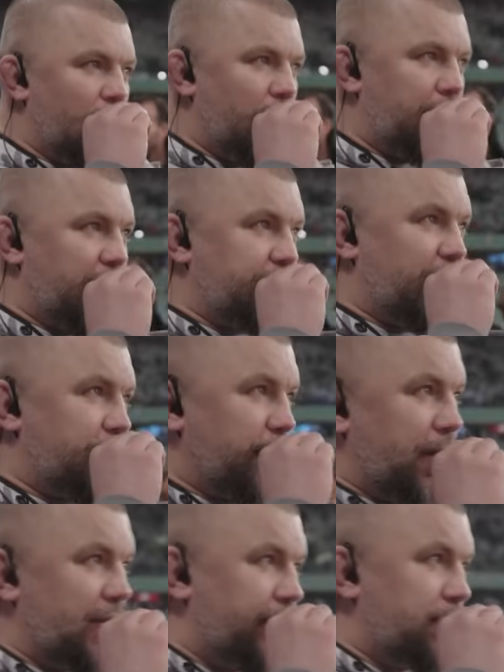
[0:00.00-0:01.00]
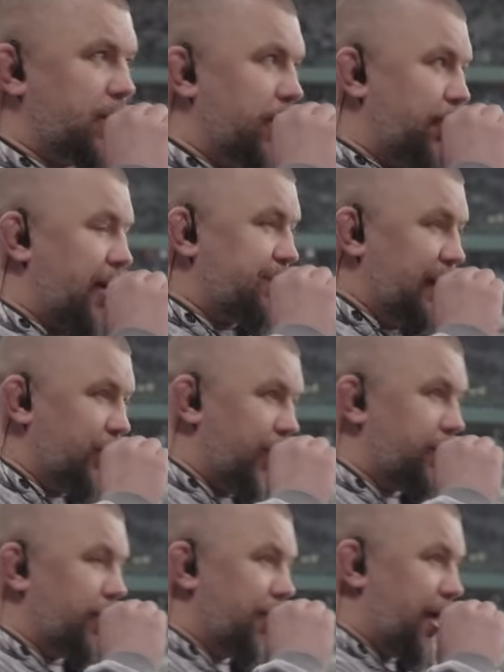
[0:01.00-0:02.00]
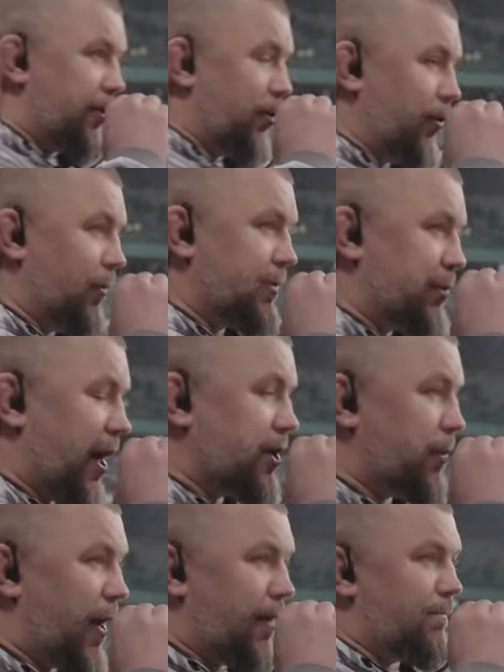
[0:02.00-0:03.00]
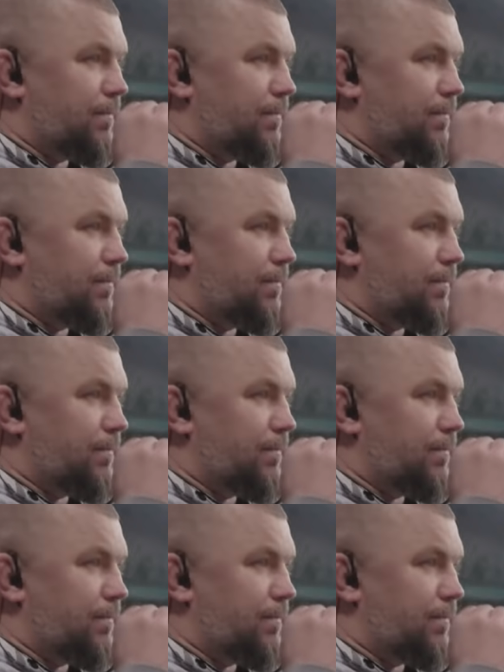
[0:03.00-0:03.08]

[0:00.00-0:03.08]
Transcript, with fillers: Raz, dwa, trzy, raz, dwa, trzy. Juras melduje się na radiu. Słychać mnie?